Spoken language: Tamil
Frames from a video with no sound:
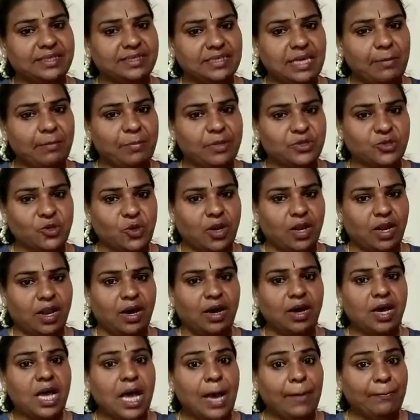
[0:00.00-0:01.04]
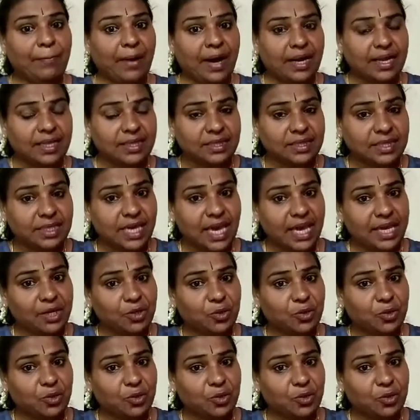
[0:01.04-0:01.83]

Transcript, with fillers: எக்ஸாம்பிள் சொல்லலாம் பருத்தியை